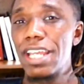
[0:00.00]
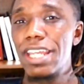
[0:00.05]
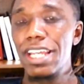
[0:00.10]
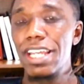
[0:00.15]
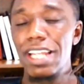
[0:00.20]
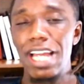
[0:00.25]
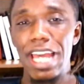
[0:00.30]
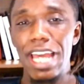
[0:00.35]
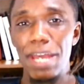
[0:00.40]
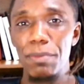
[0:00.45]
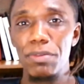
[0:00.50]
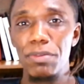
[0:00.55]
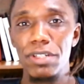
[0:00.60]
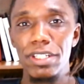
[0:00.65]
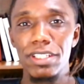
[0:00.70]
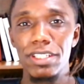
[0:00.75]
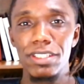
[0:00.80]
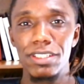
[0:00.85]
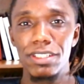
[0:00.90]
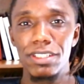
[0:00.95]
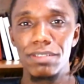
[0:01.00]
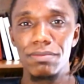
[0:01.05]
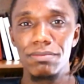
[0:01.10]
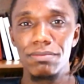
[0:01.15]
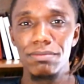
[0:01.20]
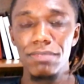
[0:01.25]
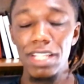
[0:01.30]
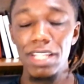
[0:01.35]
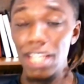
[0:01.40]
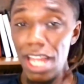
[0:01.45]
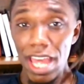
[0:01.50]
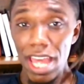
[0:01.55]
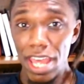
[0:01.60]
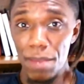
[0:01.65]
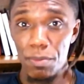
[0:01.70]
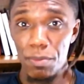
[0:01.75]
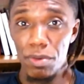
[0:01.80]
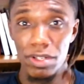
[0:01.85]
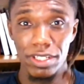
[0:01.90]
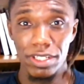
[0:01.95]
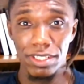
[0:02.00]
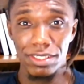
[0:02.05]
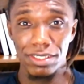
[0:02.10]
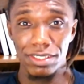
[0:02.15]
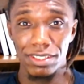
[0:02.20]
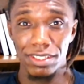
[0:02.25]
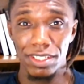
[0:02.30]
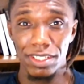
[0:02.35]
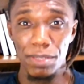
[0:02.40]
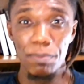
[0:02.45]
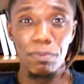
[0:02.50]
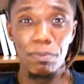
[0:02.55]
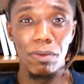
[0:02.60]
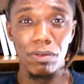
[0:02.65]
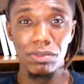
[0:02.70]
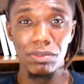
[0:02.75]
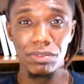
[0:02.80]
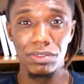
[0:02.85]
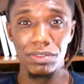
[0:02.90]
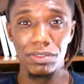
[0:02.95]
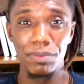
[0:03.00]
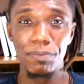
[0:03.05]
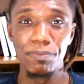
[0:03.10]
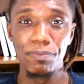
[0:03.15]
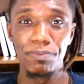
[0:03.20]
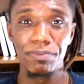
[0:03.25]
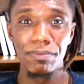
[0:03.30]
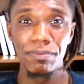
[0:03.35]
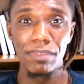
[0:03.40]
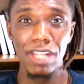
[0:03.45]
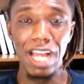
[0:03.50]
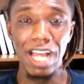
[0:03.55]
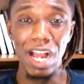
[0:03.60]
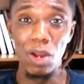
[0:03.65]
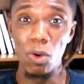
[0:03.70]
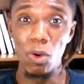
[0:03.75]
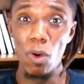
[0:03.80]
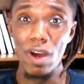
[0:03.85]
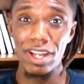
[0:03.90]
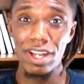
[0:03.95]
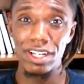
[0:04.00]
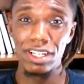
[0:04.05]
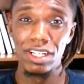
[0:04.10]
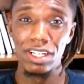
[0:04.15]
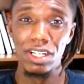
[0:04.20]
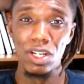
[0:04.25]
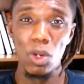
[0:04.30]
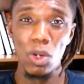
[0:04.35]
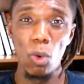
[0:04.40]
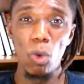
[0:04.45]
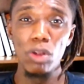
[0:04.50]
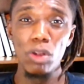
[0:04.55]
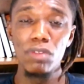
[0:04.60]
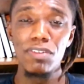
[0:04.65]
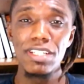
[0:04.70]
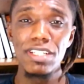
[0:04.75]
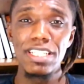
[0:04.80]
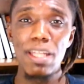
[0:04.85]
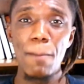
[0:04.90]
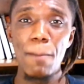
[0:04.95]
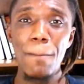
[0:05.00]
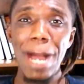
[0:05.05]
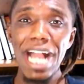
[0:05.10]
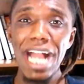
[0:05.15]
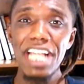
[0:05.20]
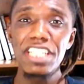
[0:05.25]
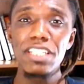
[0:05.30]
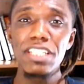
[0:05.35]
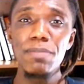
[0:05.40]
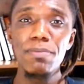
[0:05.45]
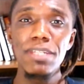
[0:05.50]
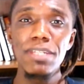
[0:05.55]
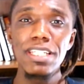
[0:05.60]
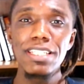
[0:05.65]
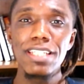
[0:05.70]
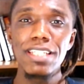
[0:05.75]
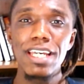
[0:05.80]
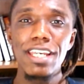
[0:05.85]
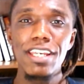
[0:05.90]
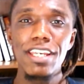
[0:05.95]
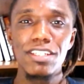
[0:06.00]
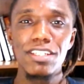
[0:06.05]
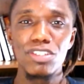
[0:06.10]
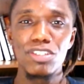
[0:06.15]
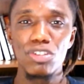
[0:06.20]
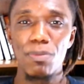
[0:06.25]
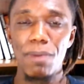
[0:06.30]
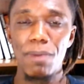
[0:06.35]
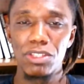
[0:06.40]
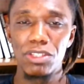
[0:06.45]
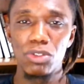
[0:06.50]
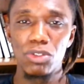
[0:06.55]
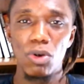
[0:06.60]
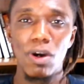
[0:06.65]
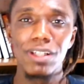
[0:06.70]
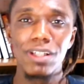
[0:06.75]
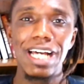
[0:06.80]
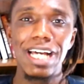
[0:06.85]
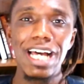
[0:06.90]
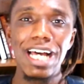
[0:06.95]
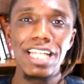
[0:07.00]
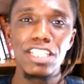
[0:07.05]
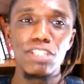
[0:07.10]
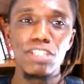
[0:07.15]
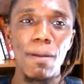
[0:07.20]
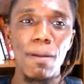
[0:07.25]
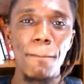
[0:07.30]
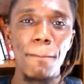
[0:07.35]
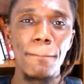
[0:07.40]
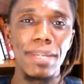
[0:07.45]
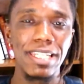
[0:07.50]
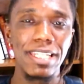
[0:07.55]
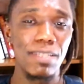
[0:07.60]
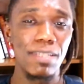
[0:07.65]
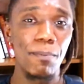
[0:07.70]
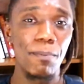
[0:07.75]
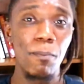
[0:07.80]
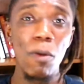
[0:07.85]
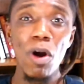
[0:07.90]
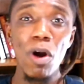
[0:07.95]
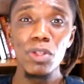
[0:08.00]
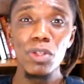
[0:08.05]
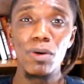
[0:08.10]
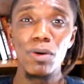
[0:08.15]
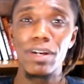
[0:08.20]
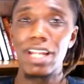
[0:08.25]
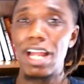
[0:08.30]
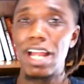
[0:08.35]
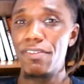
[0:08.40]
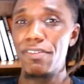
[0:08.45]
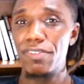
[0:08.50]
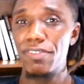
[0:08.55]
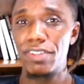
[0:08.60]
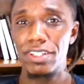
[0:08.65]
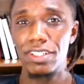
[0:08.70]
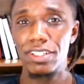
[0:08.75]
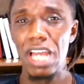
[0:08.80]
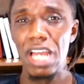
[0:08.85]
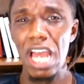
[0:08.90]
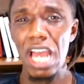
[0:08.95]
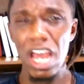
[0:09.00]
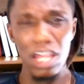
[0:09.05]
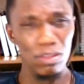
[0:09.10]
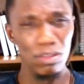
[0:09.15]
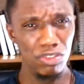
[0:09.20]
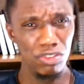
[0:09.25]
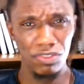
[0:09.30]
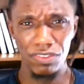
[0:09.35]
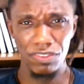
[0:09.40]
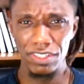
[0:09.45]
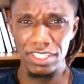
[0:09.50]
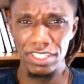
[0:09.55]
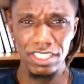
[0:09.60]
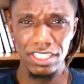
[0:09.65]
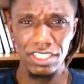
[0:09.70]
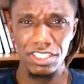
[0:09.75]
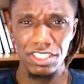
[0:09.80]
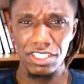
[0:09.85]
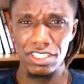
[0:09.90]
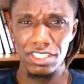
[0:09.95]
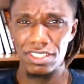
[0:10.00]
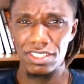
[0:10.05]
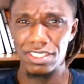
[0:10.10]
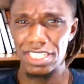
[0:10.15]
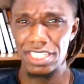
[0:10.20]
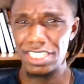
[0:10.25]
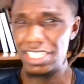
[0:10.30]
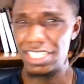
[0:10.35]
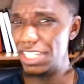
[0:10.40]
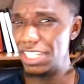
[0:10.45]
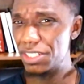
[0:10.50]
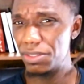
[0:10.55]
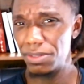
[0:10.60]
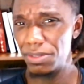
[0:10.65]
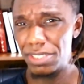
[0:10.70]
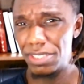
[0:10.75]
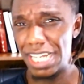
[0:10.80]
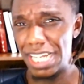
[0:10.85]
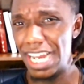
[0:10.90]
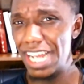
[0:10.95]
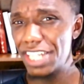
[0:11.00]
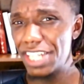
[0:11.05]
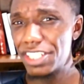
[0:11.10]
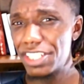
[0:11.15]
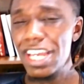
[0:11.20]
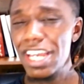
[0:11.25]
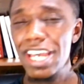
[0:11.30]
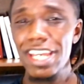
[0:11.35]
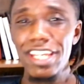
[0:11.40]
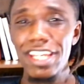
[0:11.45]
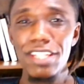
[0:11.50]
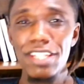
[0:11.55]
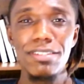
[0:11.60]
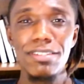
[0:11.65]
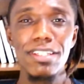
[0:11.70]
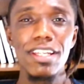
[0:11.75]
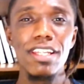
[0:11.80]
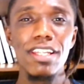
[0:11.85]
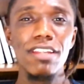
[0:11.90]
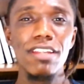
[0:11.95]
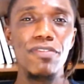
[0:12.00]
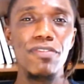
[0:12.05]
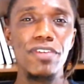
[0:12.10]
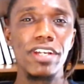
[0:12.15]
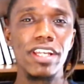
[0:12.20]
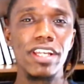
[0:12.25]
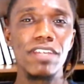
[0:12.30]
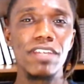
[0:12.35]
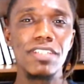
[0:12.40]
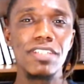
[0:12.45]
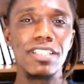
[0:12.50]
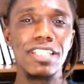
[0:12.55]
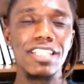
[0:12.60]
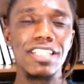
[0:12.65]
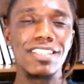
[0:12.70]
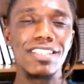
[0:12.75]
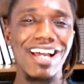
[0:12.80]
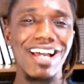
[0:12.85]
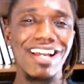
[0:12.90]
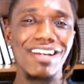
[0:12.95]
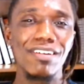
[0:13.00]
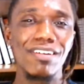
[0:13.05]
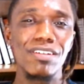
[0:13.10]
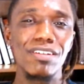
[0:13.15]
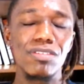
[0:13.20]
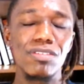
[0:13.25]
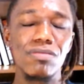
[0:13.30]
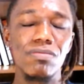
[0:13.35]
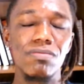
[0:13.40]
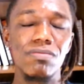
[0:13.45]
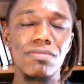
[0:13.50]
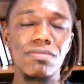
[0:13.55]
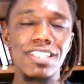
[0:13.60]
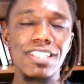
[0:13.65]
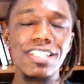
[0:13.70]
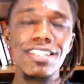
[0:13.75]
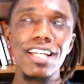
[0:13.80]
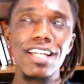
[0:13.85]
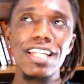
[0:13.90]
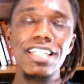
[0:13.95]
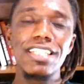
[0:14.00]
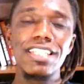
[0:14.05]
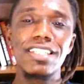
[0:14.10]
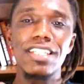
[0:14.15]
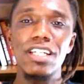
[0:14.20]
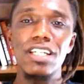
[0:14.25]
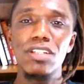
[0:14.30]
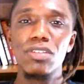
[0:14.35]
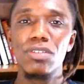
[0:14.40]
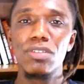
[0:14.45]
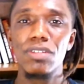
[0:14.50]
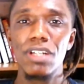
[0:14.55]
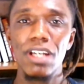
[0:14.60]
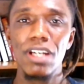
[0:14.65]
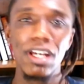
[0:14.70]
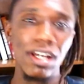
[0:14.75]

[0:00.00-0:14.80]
que ela é bonita, ela é bonita e ponto. Agora, quando você maximiza isso para tornar-se uma presença pornográfica nos feeds, nas redes sociais, isso significa que você está sinalizando